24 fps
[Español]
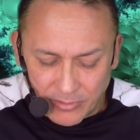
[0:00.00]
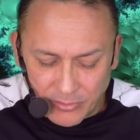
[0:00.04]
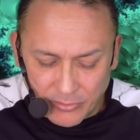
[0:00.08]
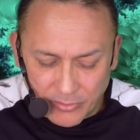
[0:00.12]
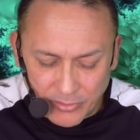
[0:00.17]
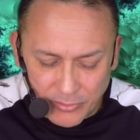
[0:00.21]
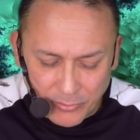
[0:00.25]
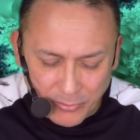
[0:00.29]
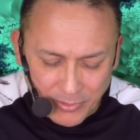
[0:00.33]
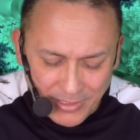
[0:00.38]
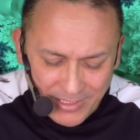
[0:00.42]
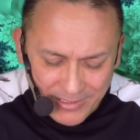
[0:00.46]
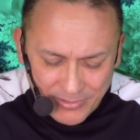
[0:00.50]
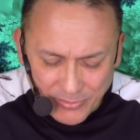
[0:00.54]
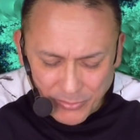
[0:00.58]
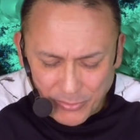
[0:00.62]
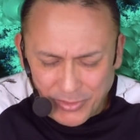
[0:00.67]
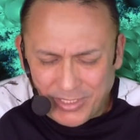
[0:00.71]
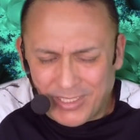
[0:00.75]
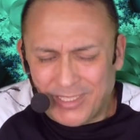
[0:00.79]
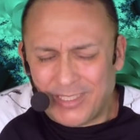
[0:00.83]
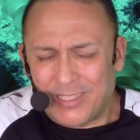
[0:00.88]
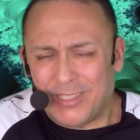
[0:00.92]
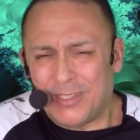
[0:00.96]
Entonces tú dirás,
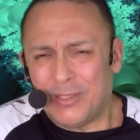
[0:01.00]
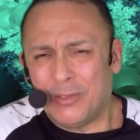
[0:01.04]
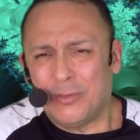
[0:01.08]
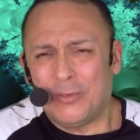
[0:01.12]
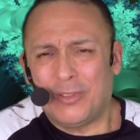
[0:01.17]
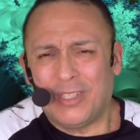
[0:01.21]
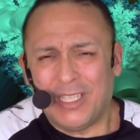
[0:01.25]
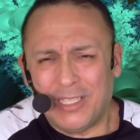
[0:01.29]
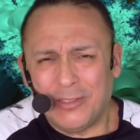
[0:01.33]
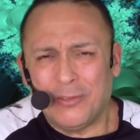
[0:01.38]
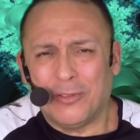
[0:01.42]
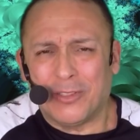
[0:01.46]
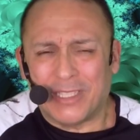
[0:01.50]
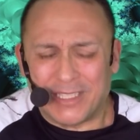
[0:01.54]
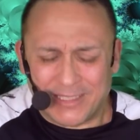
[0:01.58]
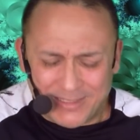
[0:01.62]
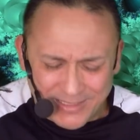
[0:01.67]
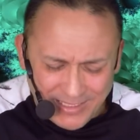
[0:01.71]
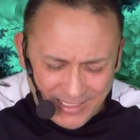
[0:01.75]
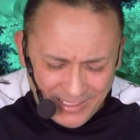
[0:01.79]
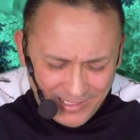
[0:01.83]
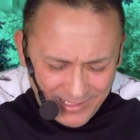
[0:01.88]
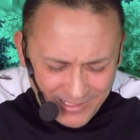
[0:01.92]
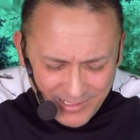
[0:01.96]
oye, yo tengo que
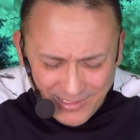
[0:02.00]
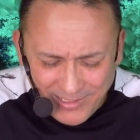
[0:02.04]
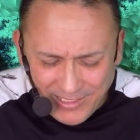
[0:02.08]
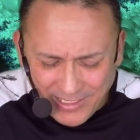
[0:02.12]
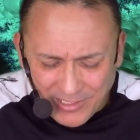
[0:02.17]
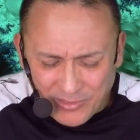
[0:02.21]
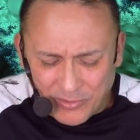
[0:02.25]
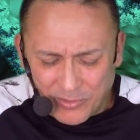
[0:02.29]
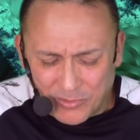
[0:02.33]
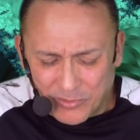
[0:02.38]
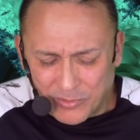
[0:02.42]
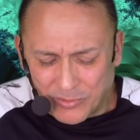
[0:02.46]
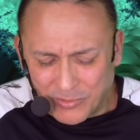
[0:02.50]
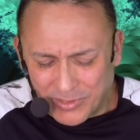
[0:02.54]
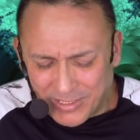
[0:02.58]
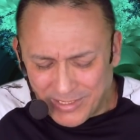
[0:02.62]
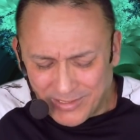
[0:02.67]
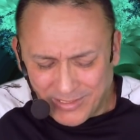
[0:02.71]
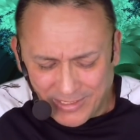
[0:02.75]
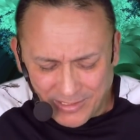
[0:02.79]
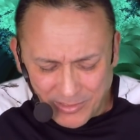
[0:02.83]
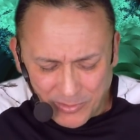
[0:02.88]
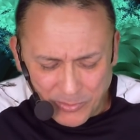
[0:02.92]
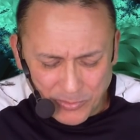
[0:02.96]
estar lidiando con
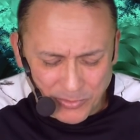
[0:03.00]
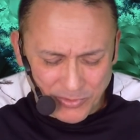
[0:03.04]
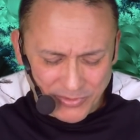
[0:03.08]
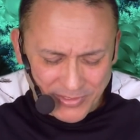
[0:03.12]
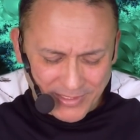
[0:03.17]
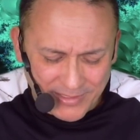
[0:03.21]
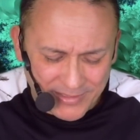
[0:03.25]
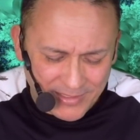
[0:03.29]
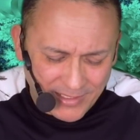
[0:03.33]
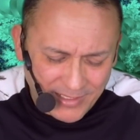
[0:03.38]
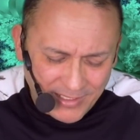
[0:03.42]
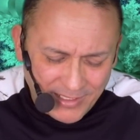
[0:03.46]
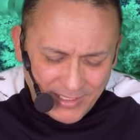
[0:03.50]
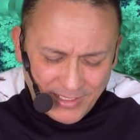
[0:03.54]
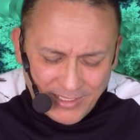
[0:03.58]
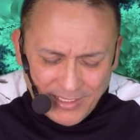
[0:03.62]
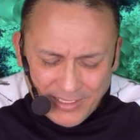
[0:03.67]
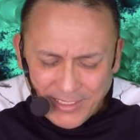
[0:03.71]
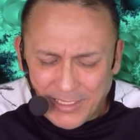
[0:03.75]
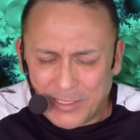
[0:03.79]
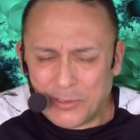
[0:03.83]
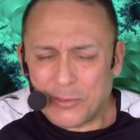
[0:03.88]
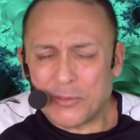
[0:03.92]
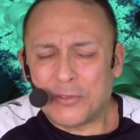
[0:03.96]
estas cosas,
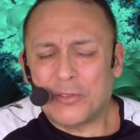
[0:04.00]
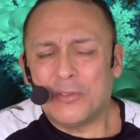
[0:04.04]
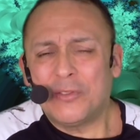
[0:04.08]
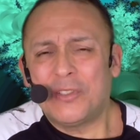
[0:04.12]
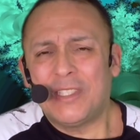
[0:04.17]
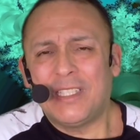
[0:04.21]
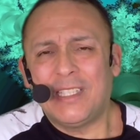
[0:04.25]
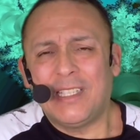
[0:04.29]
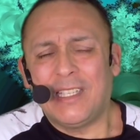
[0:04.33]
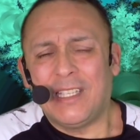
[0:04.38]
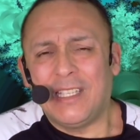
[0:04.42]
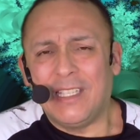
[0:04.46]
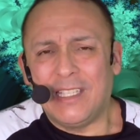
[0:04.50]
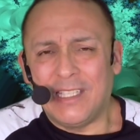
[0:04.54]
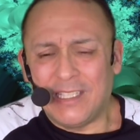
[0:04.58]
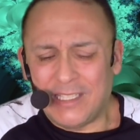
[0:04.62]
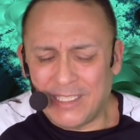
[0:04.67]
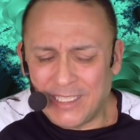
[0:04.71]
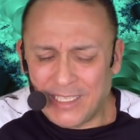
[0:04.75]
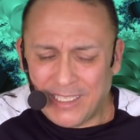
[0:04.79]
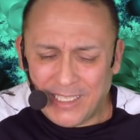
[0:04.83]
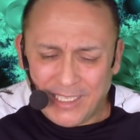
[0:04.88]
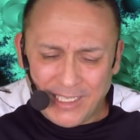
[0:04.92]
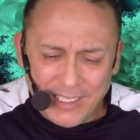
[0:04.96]
estos son
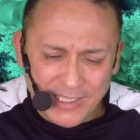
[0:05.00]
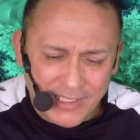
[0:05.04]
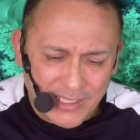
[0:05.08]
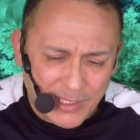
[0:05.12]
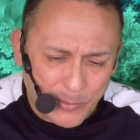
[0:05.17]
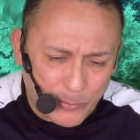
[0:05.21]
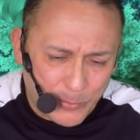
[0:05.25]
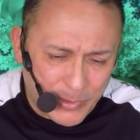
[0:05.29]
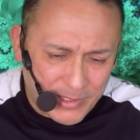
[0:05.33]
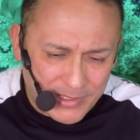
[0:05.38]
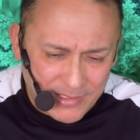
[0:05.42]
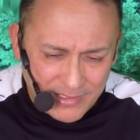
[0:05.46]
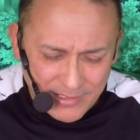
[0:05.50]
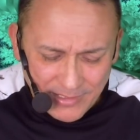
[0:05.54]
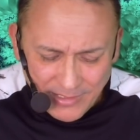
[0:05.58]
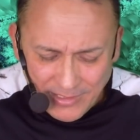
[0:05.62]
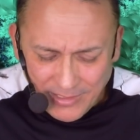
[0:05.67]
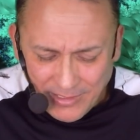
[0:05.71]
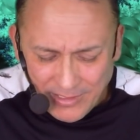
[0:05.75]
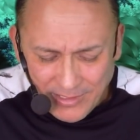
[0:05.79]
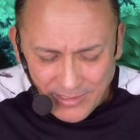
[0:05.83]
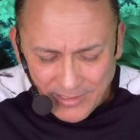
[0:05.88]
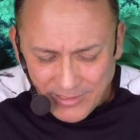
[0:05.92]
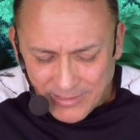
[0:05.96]
chiquilladas, pues
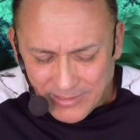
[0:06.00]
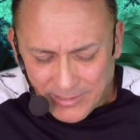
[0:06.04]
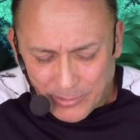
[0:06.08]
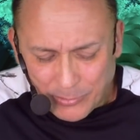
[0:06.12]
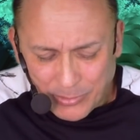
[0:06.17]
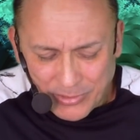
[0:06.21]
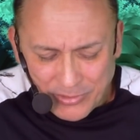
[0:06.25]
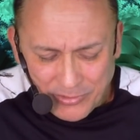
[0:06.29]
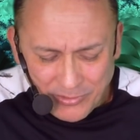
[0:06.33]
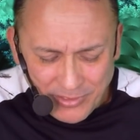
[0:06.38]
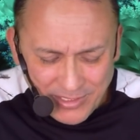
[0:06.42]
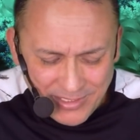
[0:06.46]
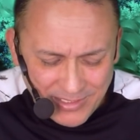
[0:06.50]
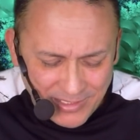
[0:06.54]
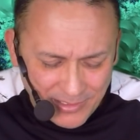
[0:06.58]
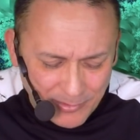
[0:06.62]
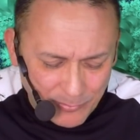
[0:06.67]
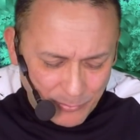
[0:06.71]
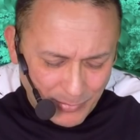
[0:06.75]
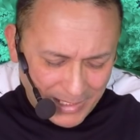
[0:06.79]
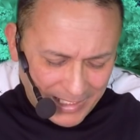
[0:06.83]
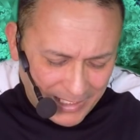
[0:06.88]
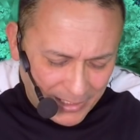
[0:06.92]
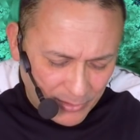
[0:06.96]
situaciones
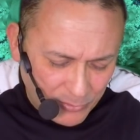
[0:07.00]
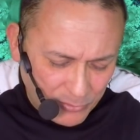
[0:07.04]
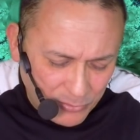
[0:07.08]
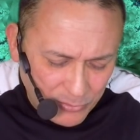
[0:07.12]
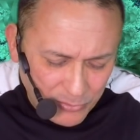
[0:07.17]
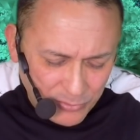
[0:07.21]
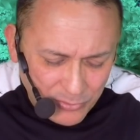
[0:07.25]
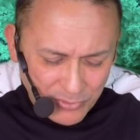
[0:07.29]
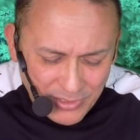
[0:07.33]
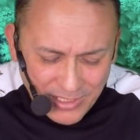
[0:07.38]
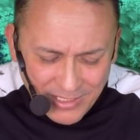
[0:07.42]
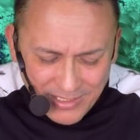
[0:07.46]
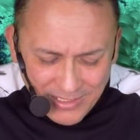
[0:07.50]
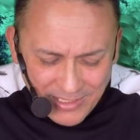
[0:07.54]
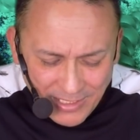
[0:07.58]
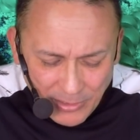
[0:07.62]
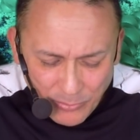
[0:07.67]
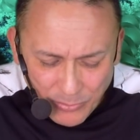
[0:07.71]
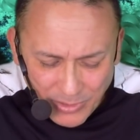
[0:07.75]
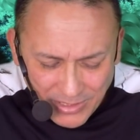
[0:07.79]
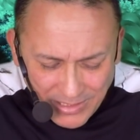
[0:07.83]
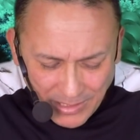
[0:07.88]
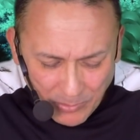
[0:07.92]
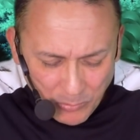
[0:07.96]
inmaduras, ya
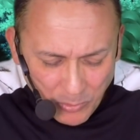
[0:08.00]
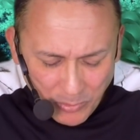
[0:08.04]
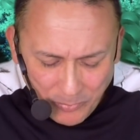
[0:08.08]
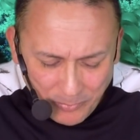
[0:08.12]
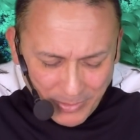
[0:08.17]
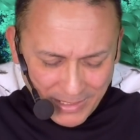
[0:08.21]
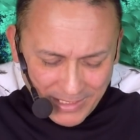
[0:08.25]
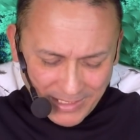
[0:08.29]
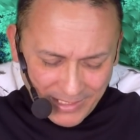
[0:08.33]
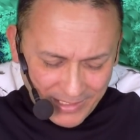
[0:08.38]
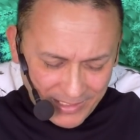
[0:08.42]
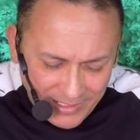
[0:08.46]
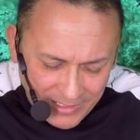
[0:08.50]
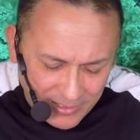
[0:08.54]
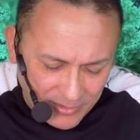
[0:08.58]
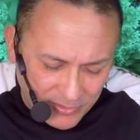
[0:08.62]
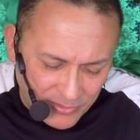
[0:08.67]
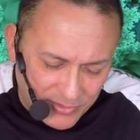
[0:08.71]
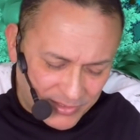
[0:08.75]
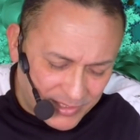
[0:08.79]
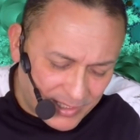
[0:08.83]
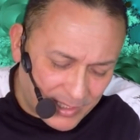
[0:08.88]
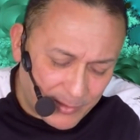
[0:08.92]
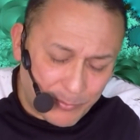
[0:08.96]
no estamos para
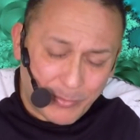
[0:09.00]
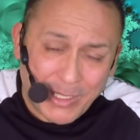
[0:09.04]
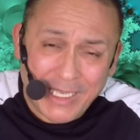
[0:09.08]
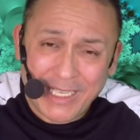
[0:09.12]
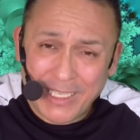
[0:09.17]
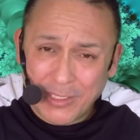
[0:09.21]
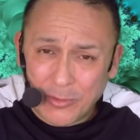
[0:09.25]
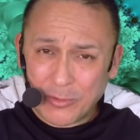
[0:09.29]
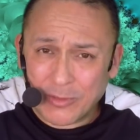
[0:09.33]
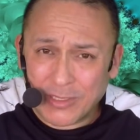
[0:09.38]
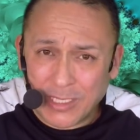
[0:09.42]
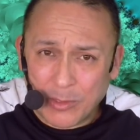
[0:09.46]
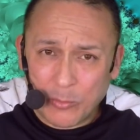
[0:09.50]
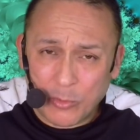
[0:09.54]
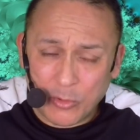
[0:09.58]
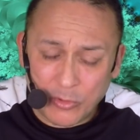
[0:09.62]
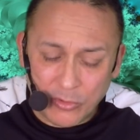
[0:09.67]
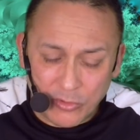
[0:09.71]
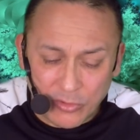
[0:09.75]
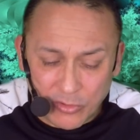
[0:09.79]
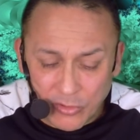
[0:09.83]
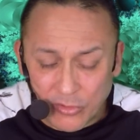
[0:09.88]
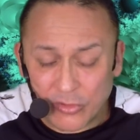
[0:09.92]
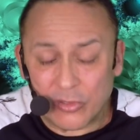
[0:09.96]
esto, o sea, para esto estamos
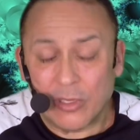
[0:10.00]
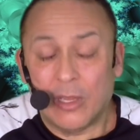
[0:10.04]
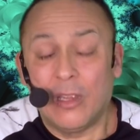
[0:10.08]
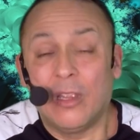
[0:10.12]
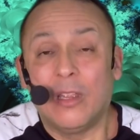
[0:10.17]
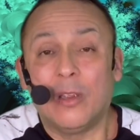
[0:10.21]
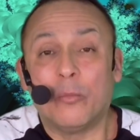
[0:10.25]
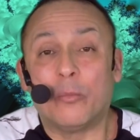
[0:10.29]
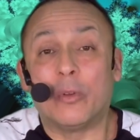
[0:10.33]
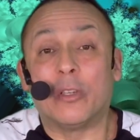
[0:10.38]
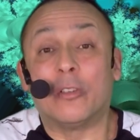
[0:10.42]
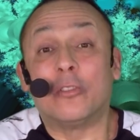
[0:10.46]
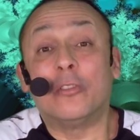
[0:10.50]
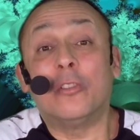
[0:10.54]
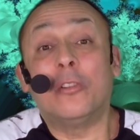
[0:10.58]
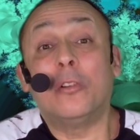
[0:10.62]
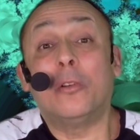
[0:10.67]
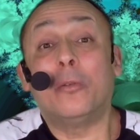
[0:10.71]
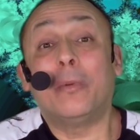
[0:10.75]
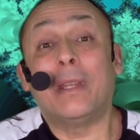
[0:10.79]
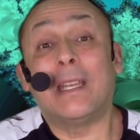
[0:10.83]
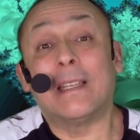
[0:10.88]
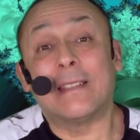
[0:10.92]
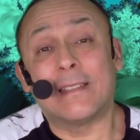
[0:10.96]
juntos. Bueno, no
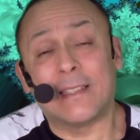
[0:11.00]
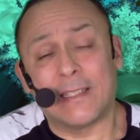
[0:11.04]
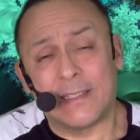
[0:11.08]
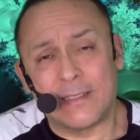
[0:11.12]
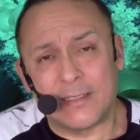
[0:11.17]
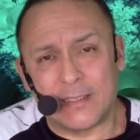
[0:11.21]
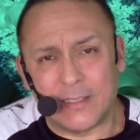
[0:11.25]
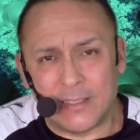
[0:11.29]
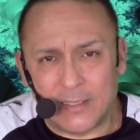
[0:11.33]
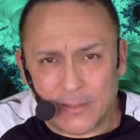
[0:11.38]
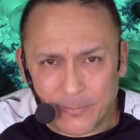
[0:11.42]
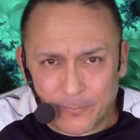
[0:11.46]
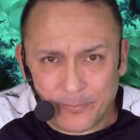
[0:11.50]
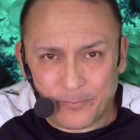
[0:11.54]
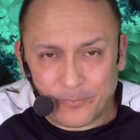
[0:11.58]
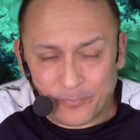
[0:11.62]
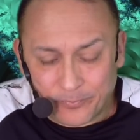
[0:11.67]
lo veas así.